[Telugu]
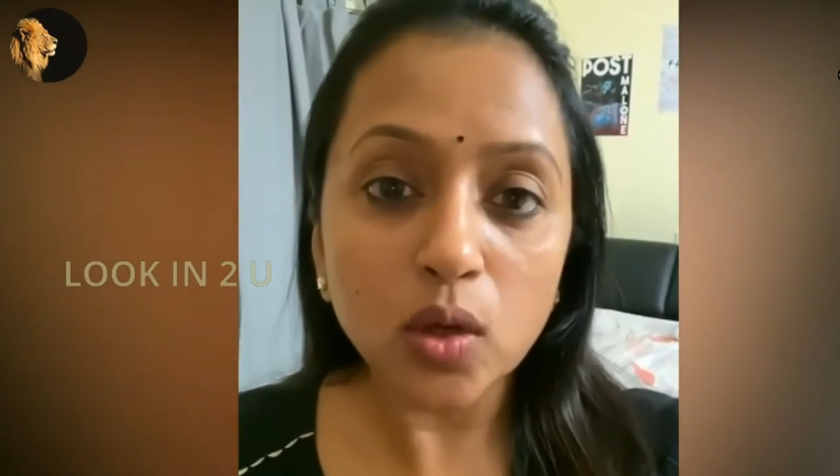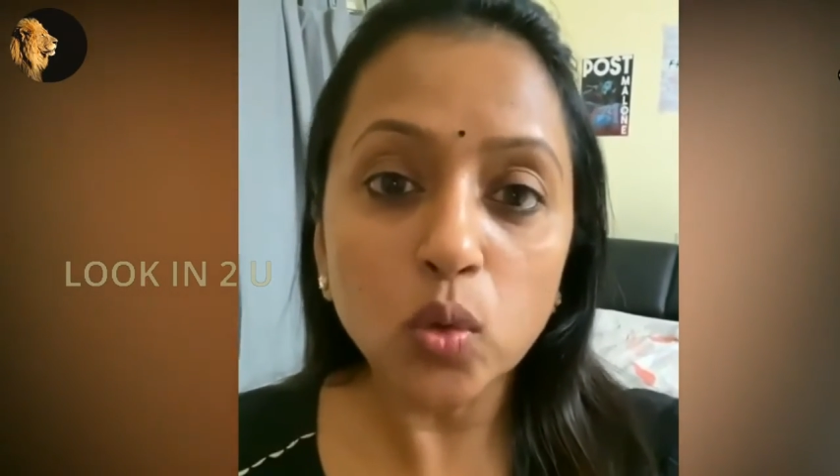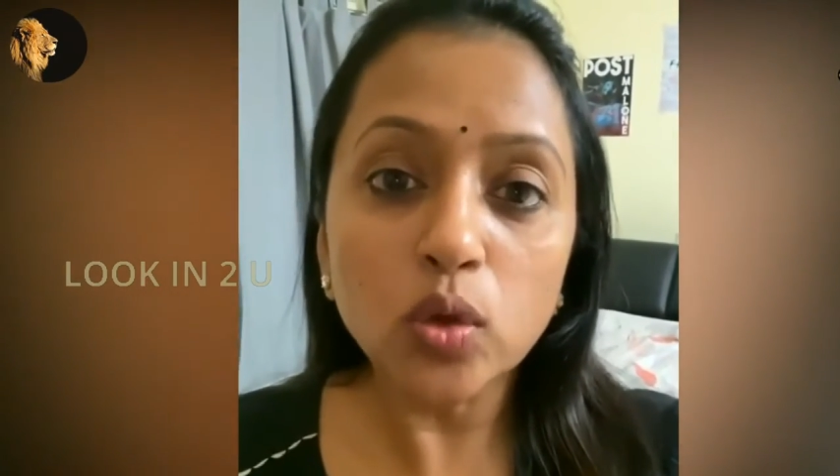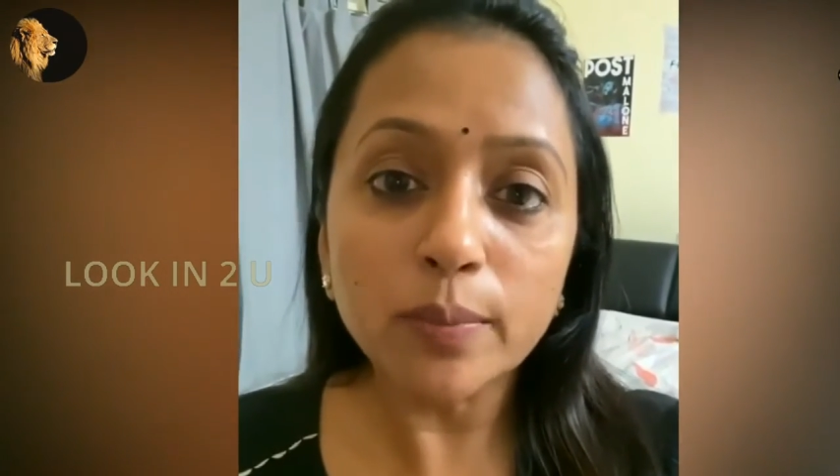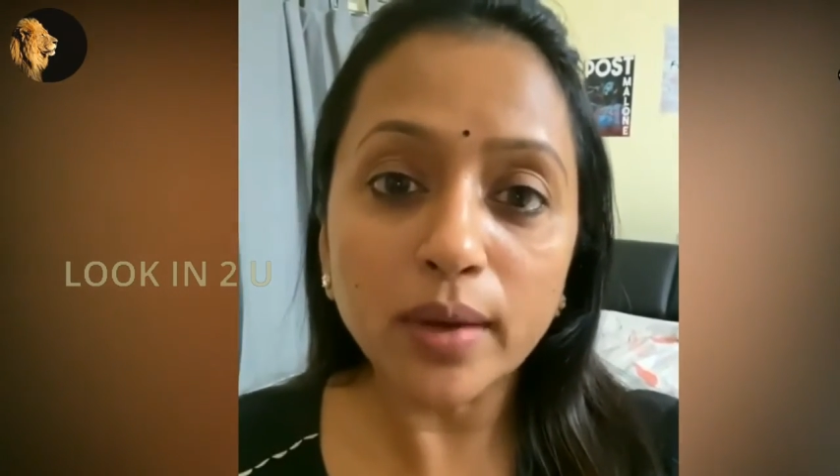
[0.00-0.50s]

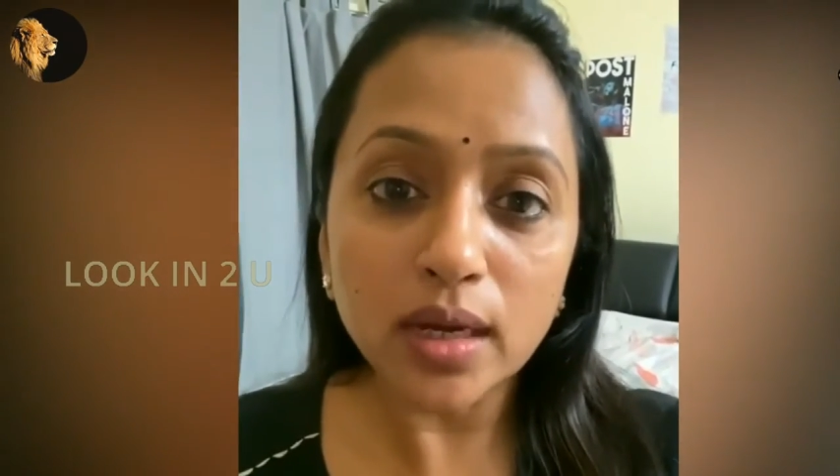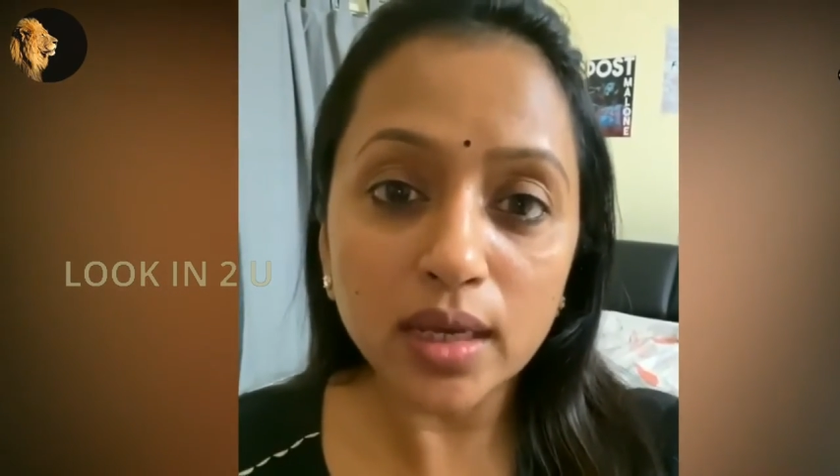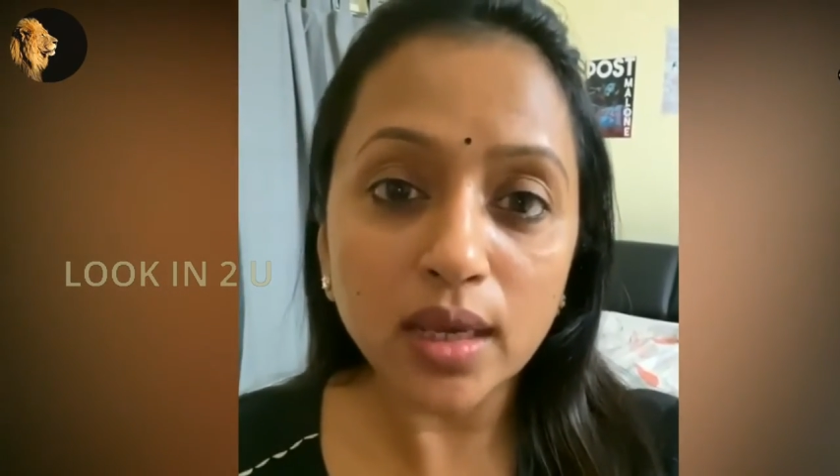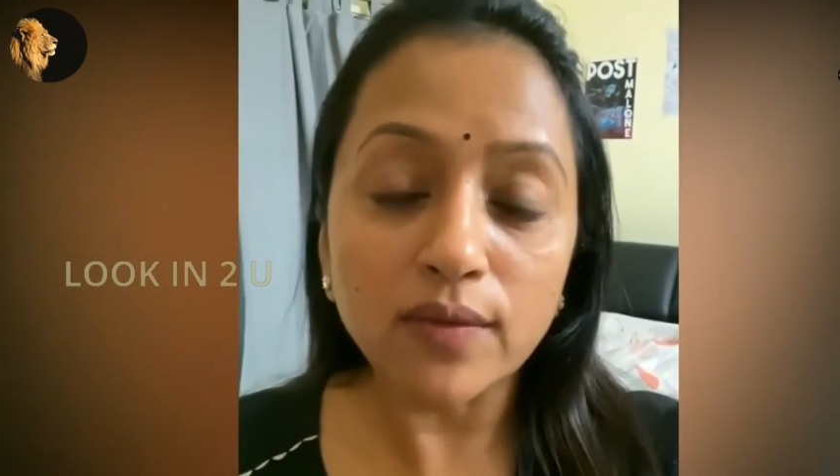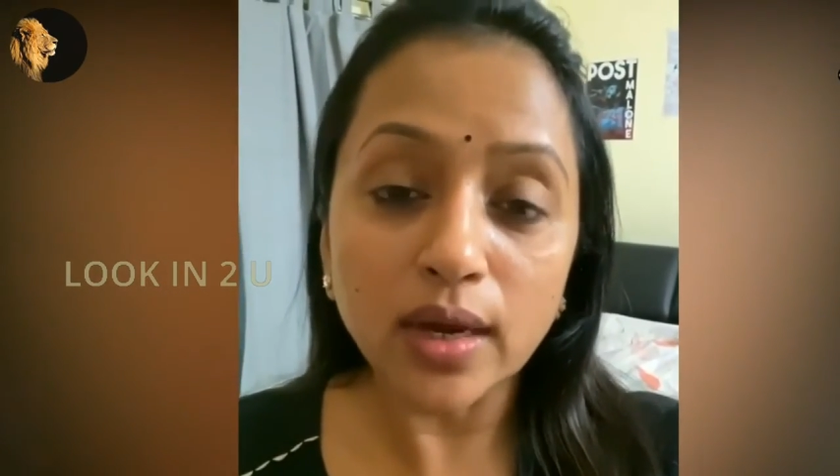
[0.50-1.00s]
కూలి
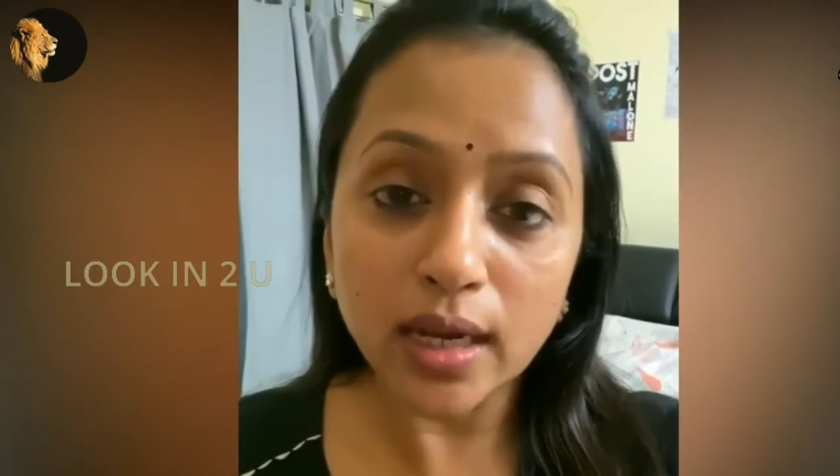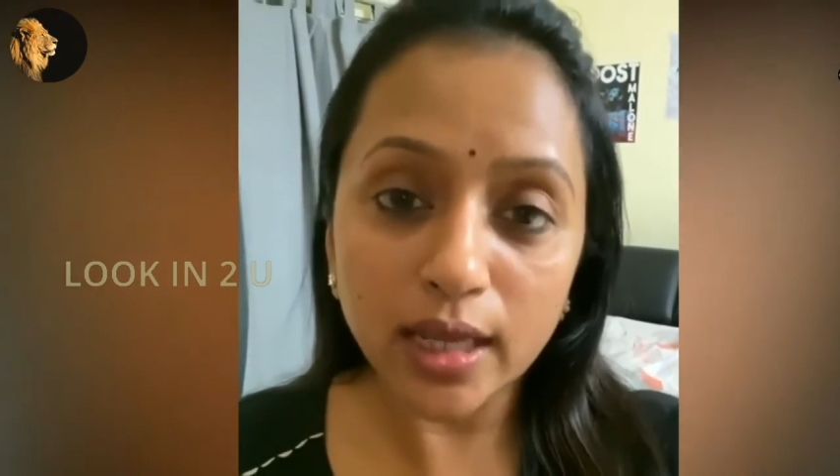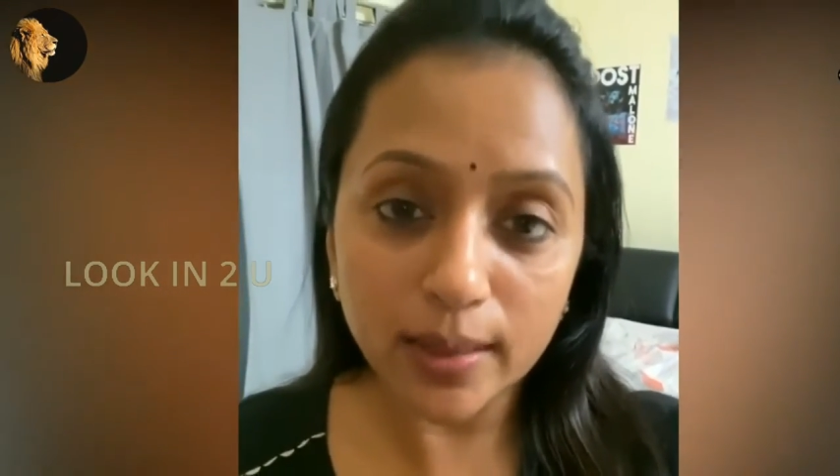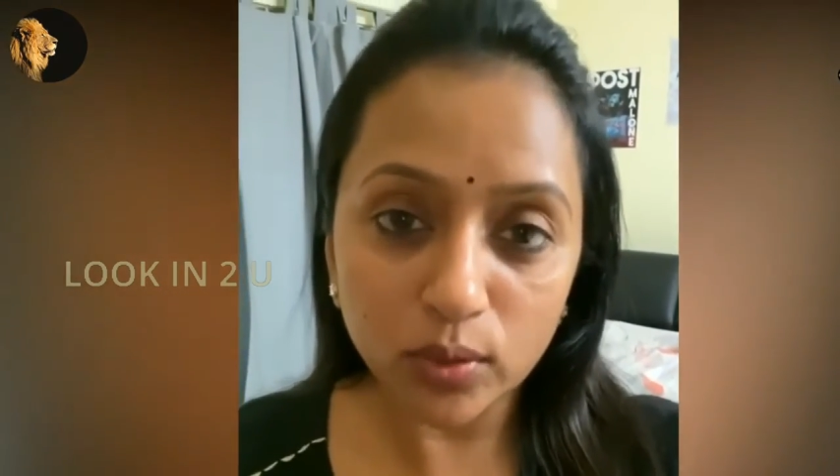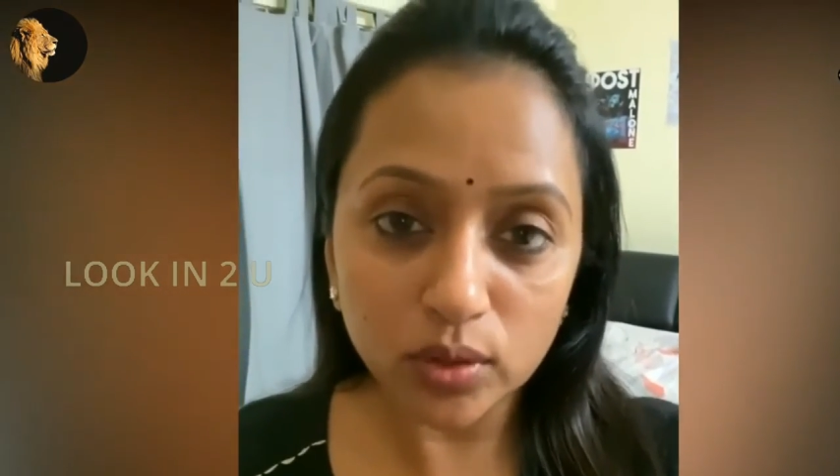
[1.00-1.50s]
పనులకి
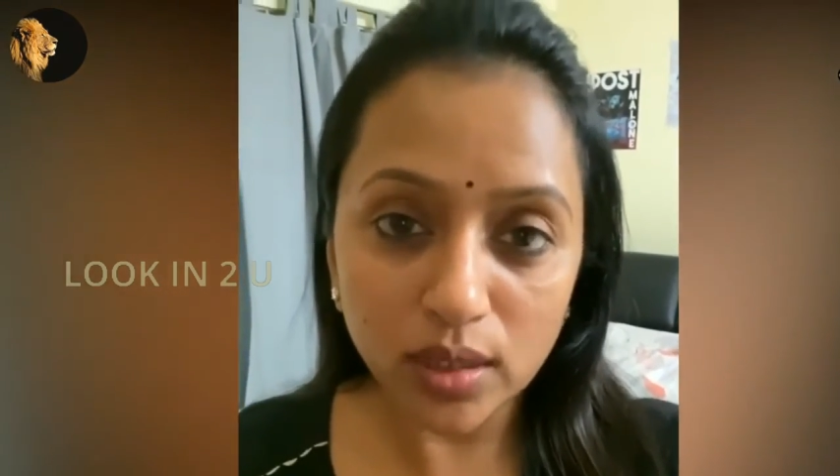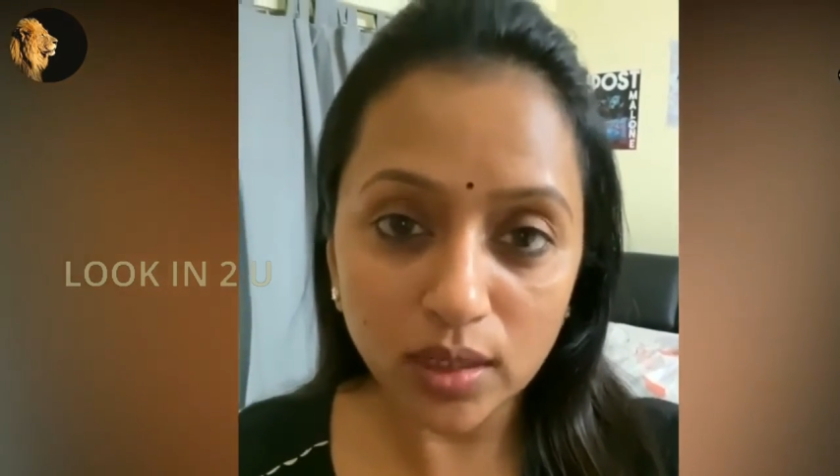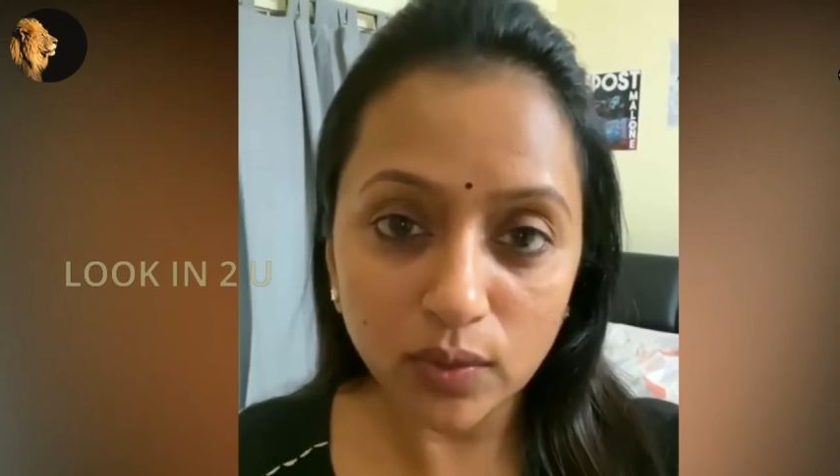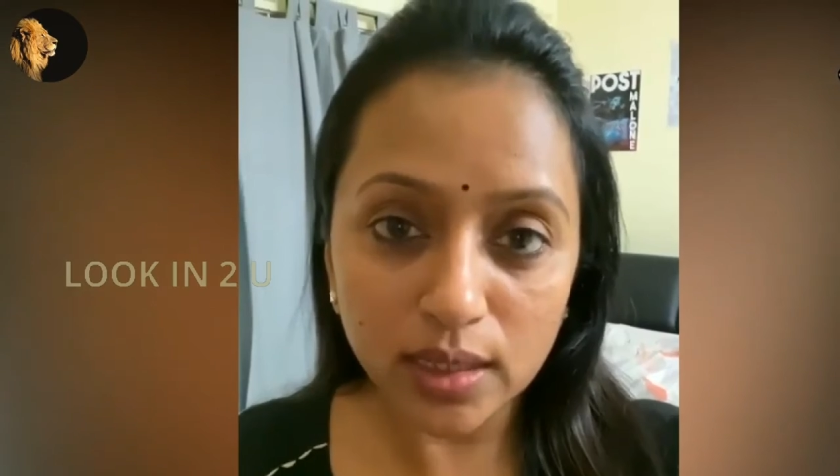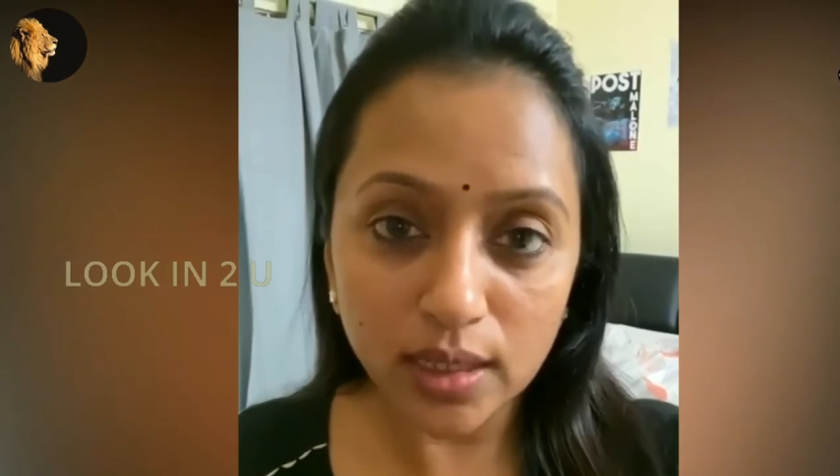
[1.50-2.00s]

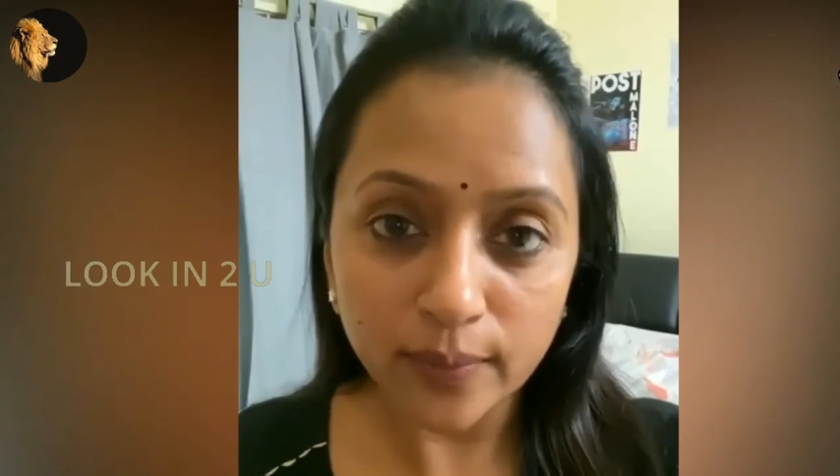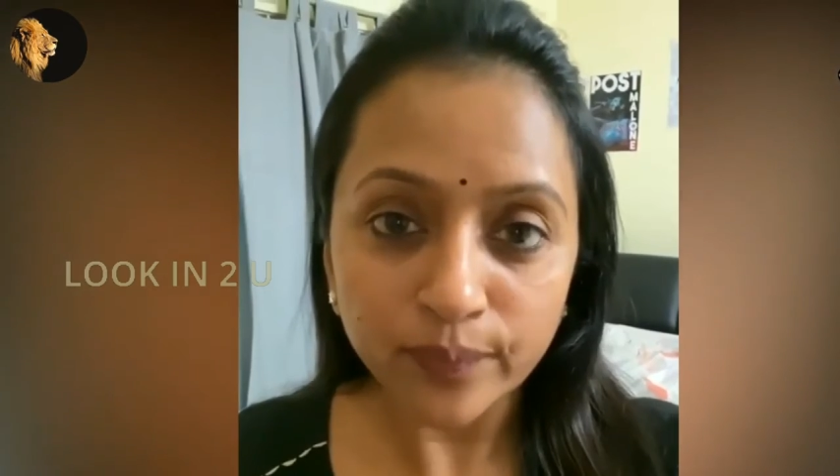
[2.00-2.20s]
వెళ్లలేకపోతున్నటువంటి